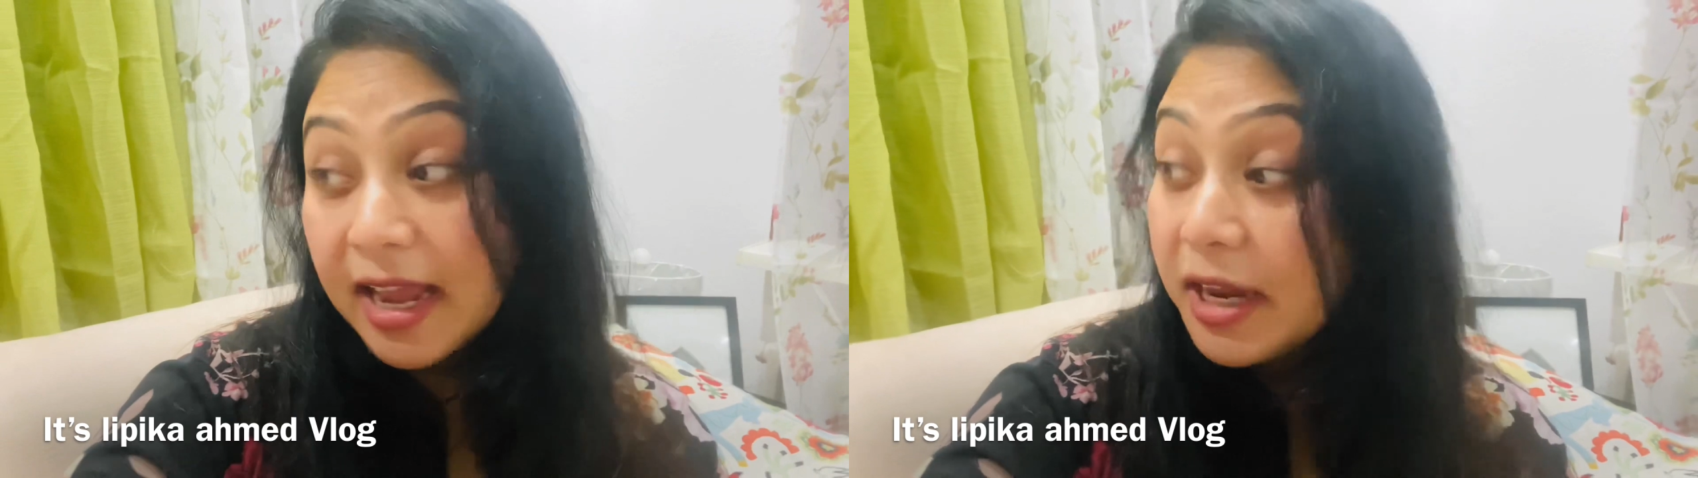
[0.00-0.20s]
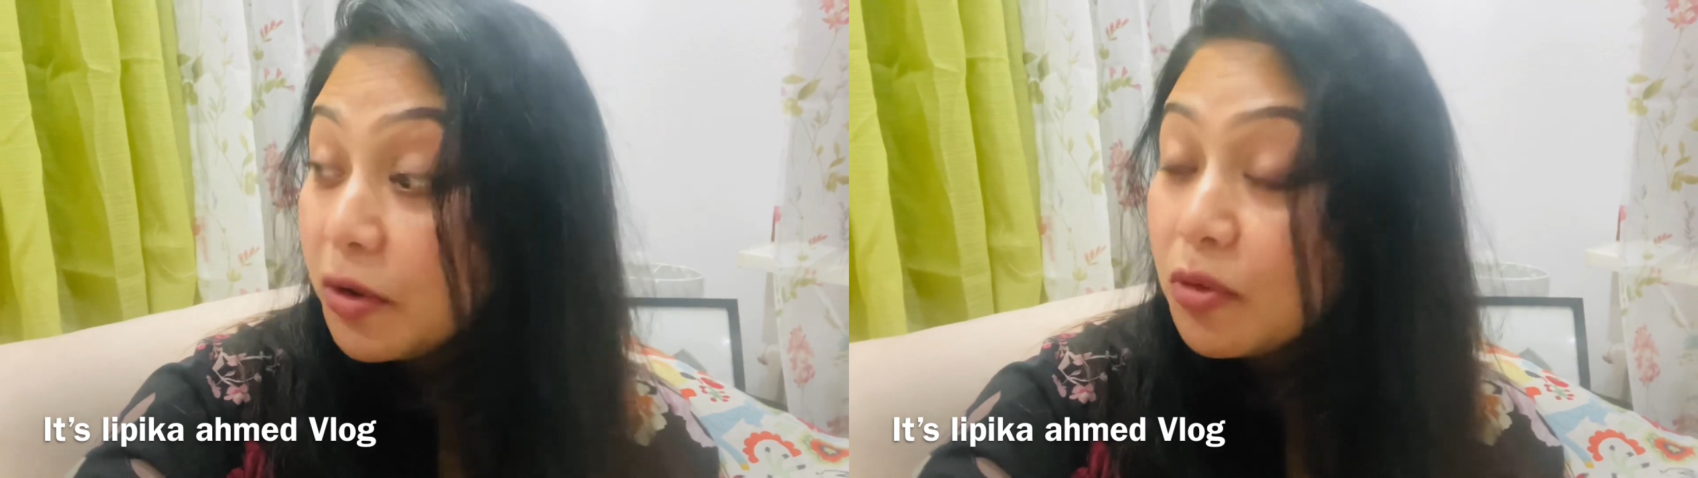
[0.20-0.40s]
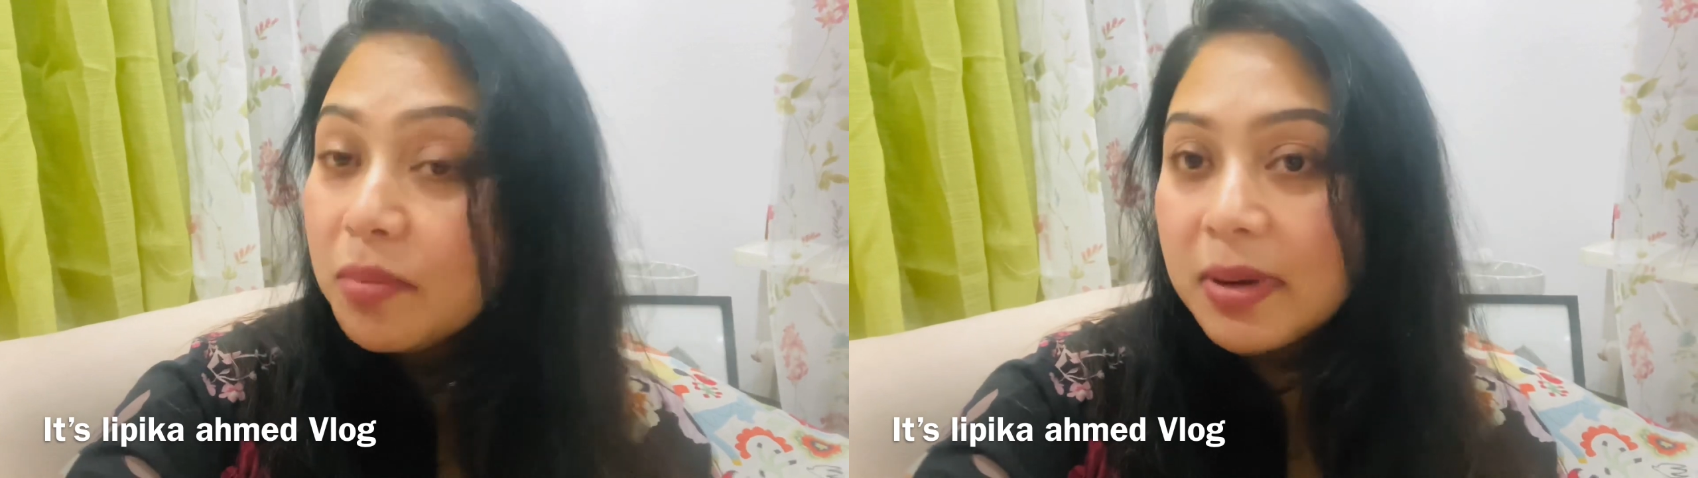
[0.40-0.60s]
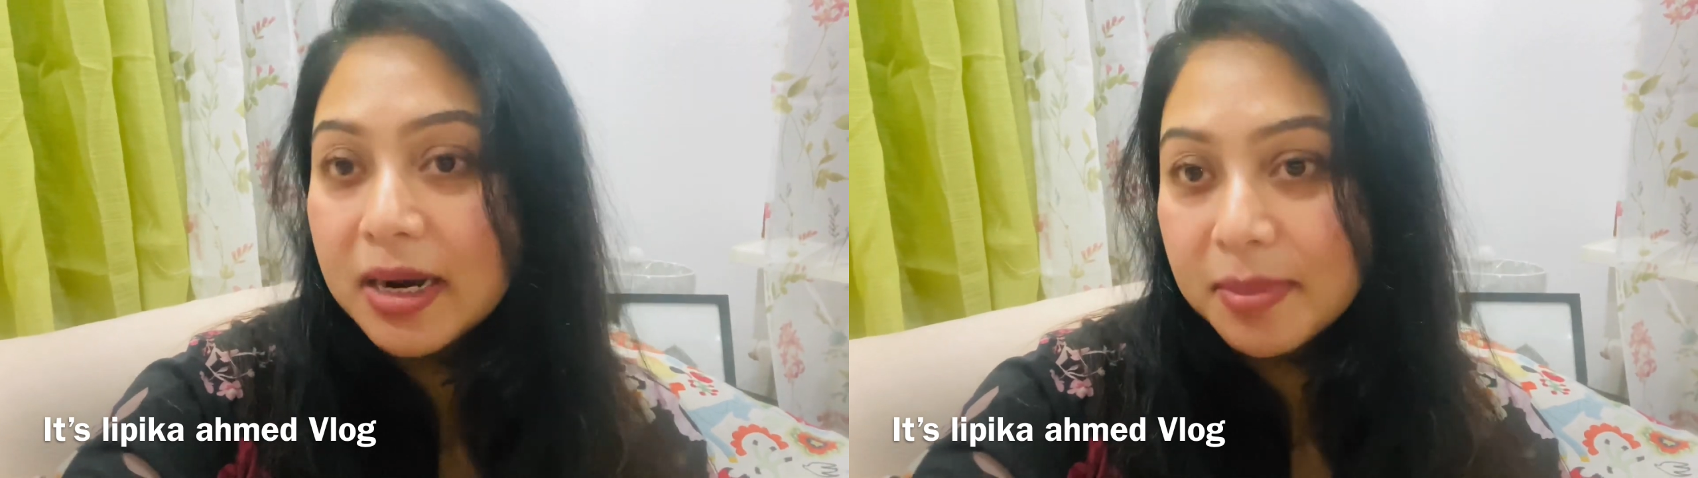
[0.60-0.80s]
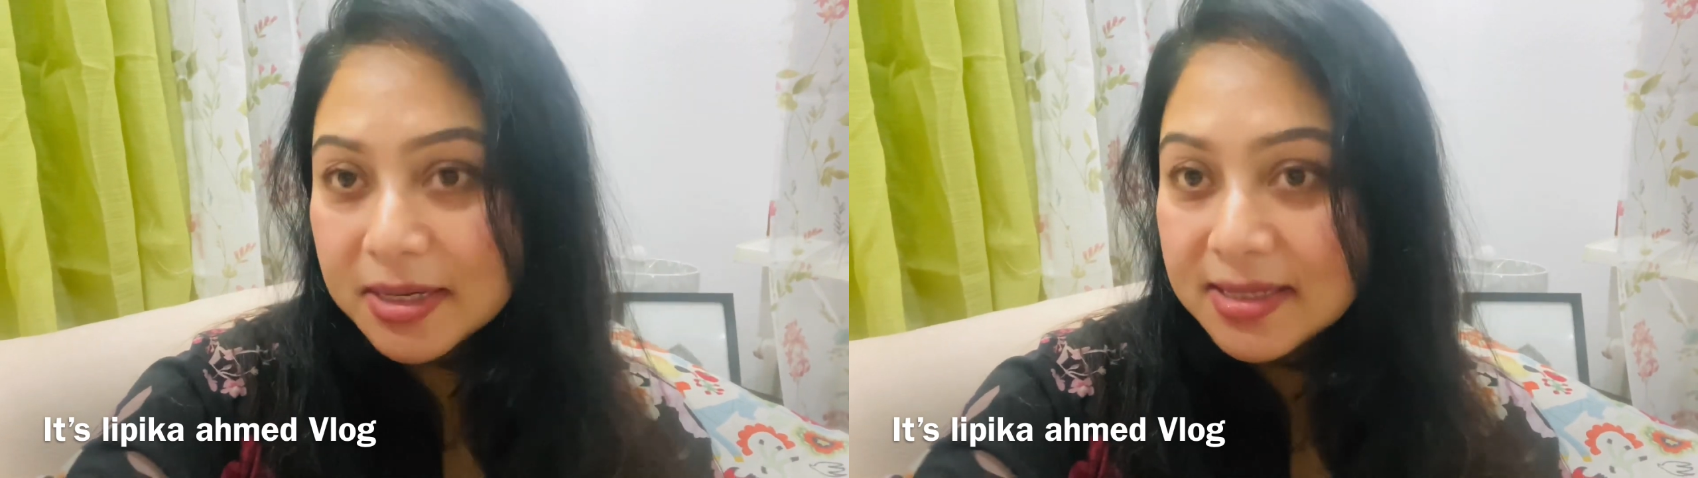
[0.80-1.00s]
এরকম
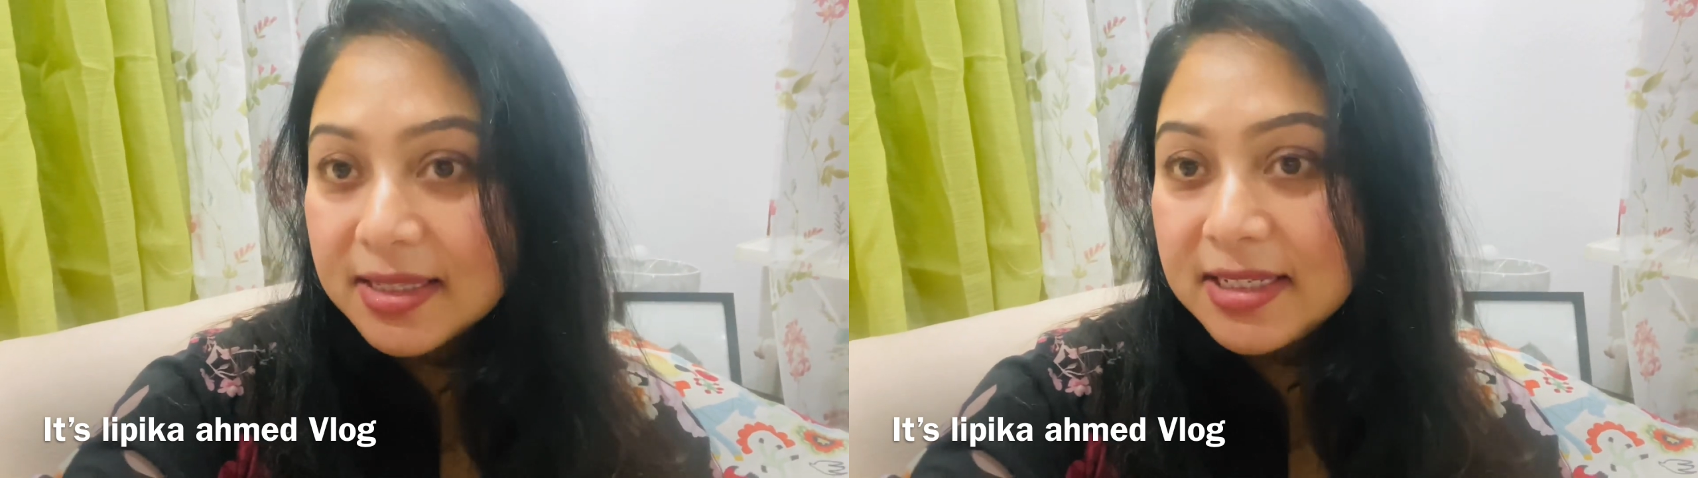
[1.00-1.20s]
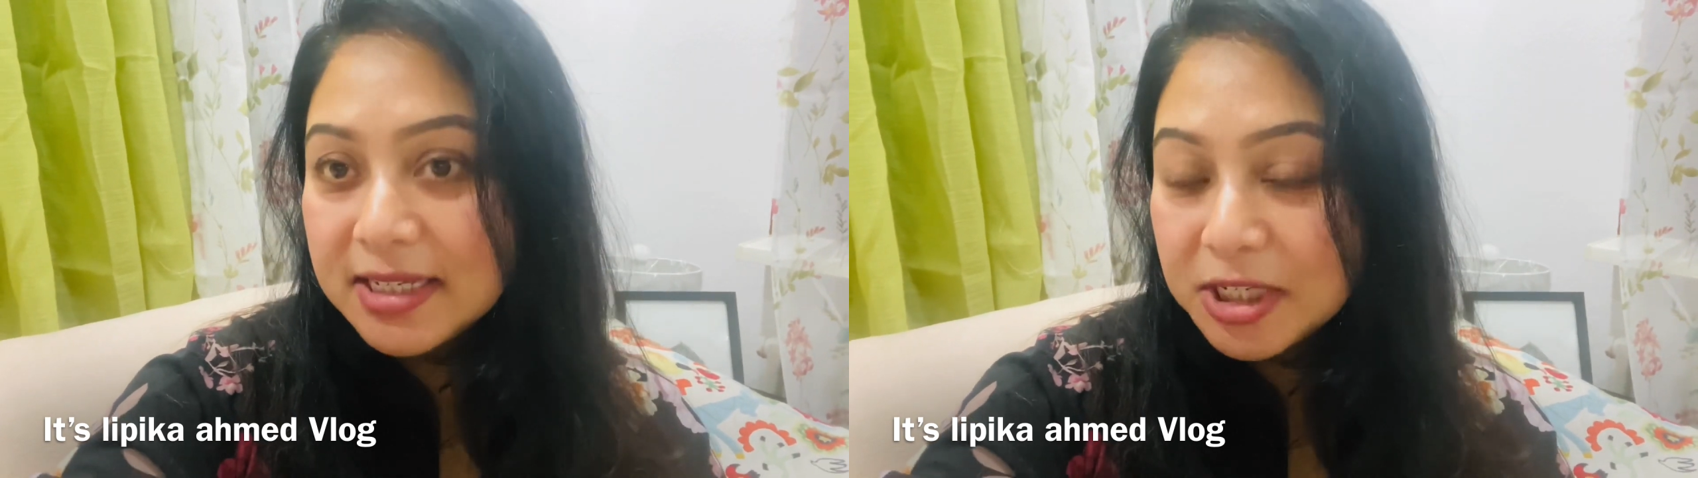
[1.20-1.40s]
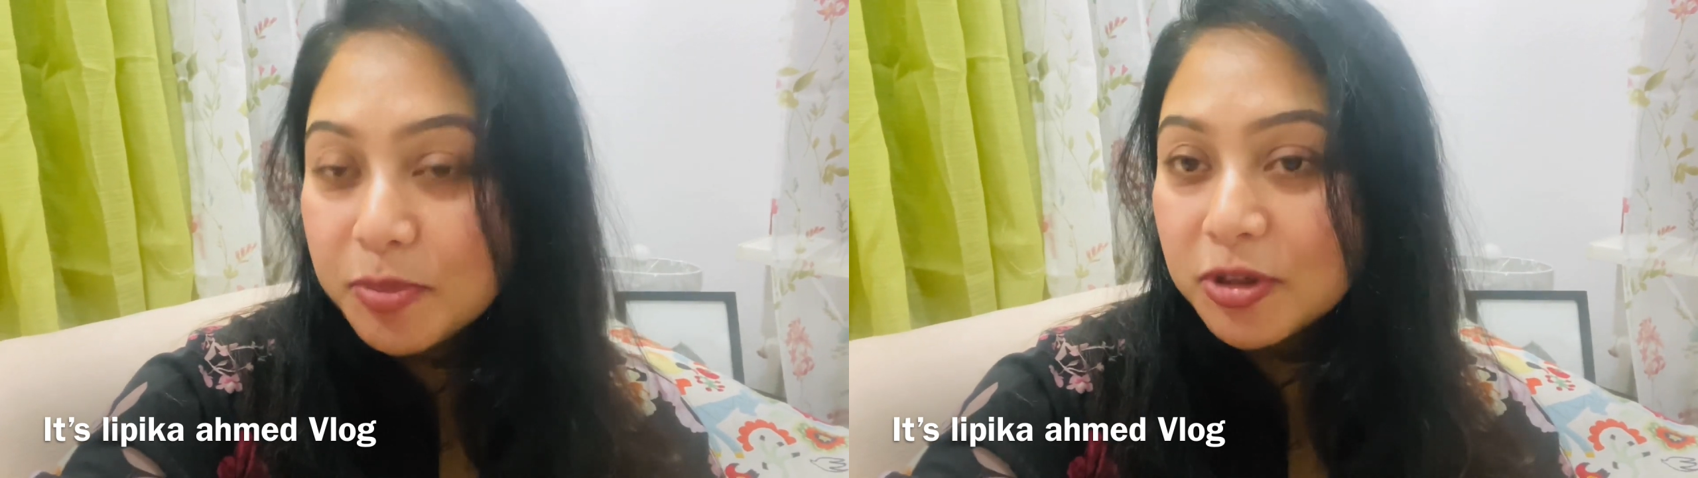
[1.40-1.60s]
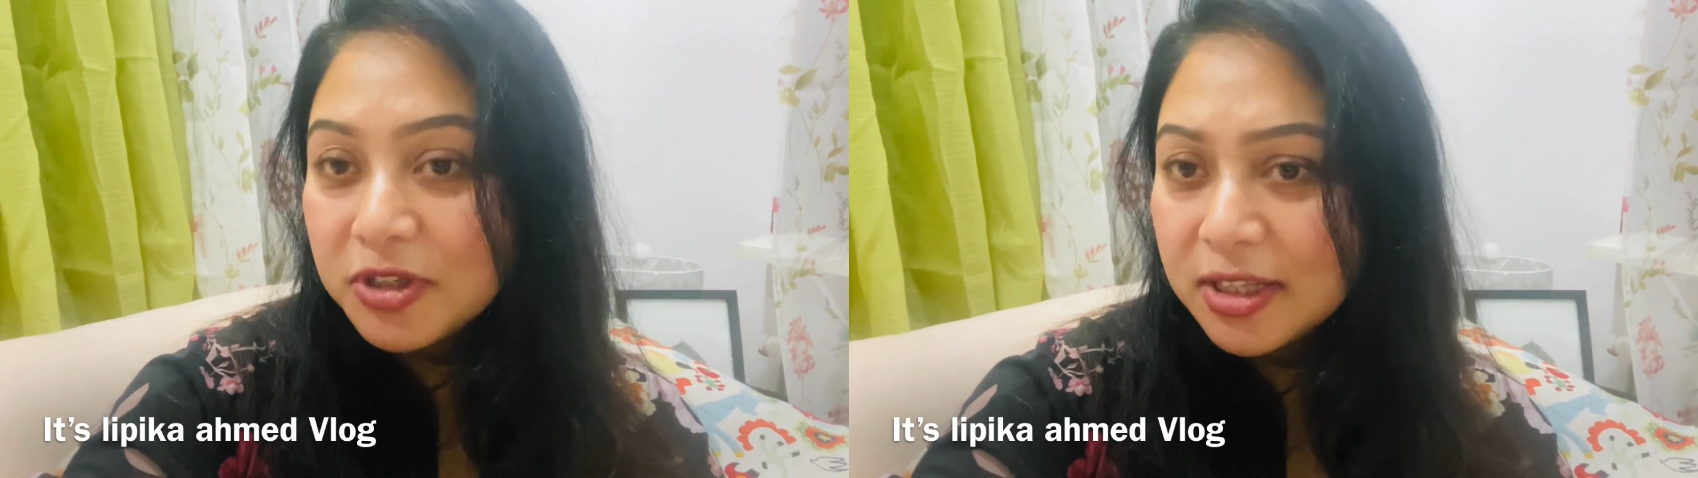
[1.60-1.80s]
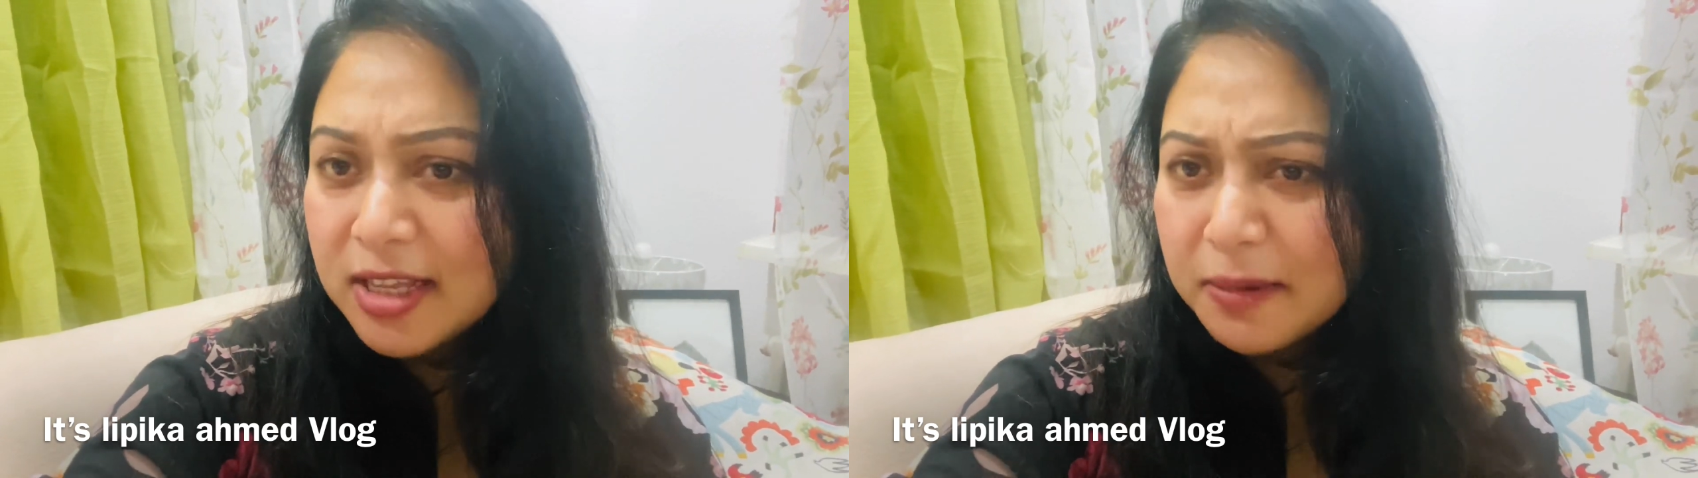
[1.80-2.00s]
বাড়া বাড়ছে
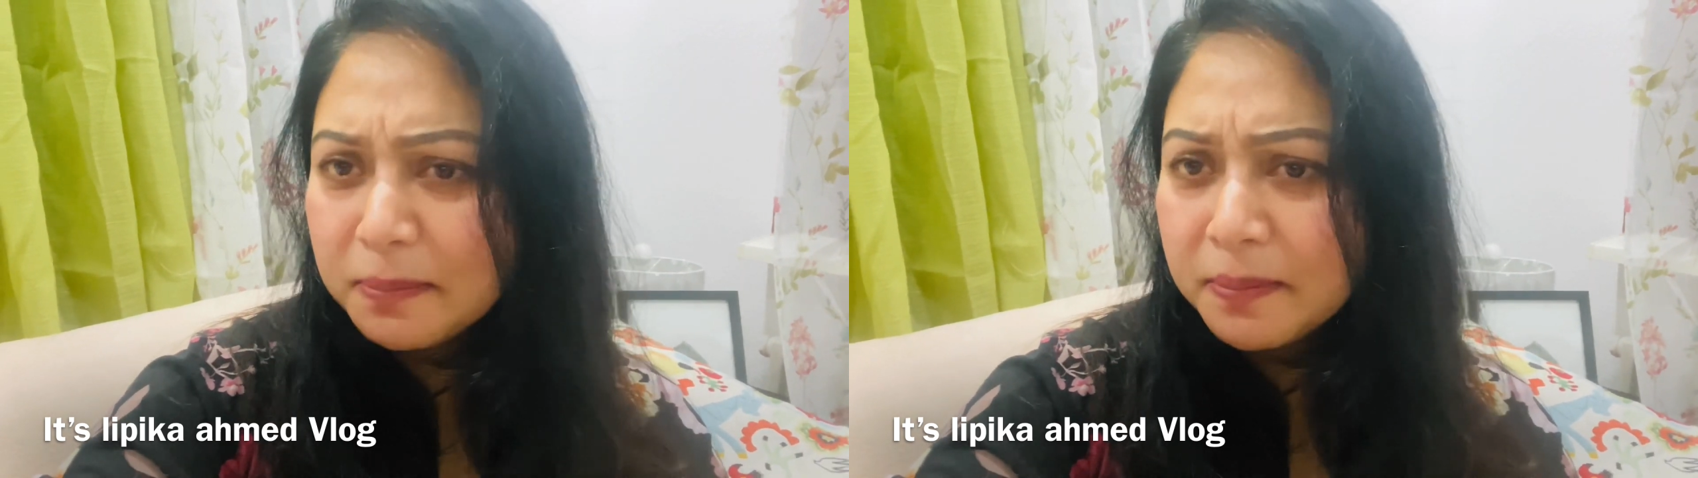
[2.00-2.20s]
জিনিসপত্রের দাম